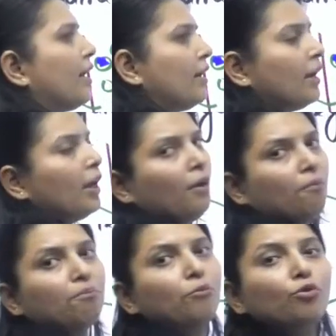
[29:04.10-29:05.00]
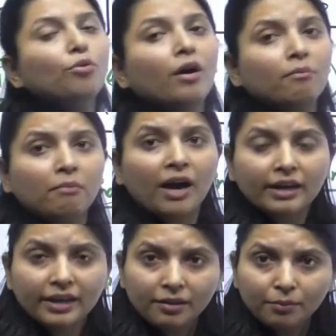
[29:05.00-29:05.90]
यार
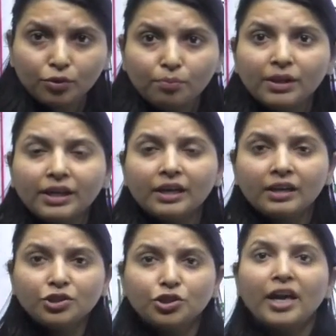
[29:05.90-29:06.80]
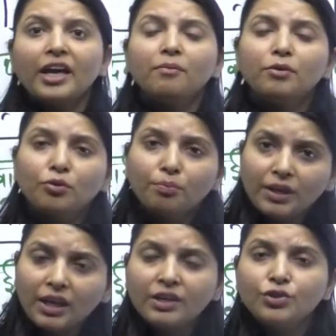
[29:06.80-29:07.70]
मार्केट में तो बिके नहीं शहर में तो
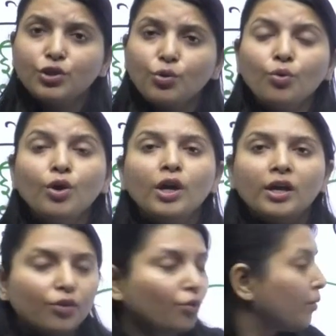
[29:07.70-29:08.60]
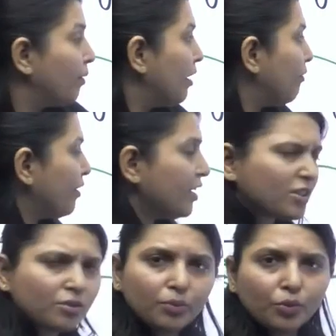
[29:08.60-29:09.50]
बिके नहीं चलो क्योंकि भैया
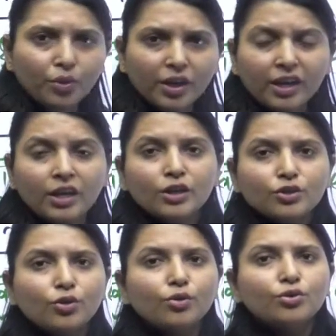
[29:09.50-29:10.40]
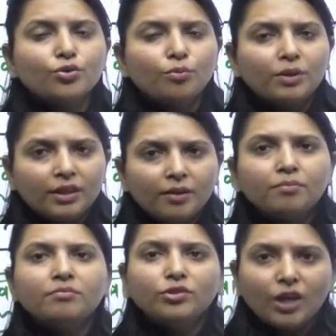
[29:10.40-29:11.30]
वेस्ट भी हो गए चलो इसको
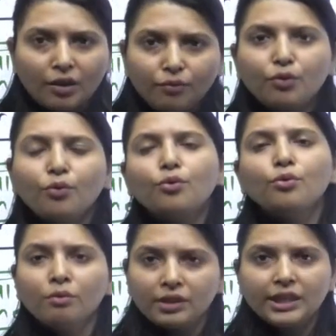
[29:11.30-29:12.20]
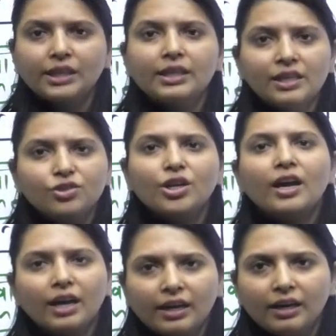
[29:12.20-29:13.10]
मतलब जानवरों को दे देते हैं
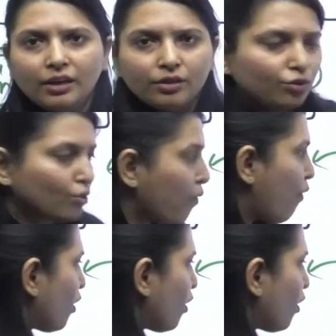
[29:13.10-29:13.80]
चारा के लिए जिसको